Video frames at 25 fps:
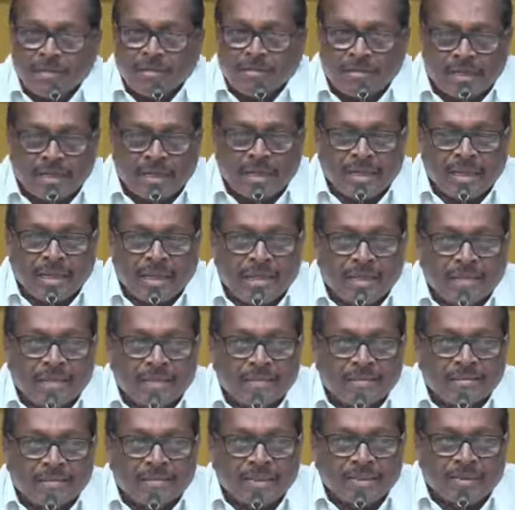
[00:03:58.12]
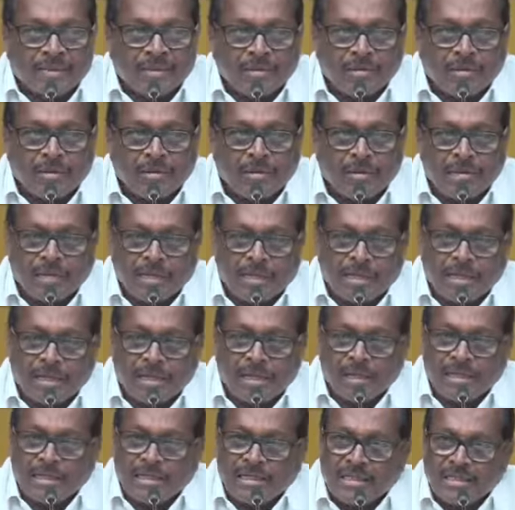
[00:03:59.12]
ఇవాళ చంద్రబాబు నాయుడు
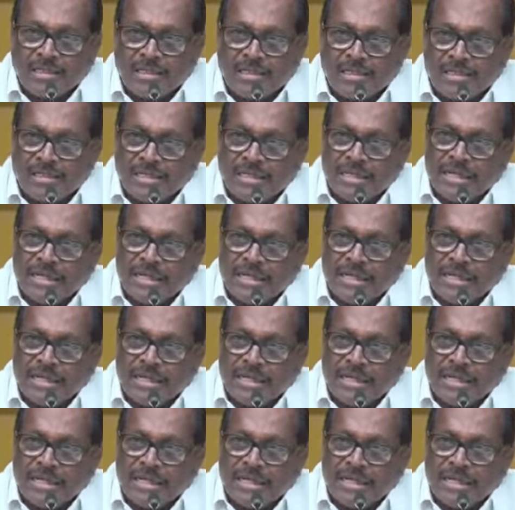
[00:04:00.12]
గారి ఇంటి మీద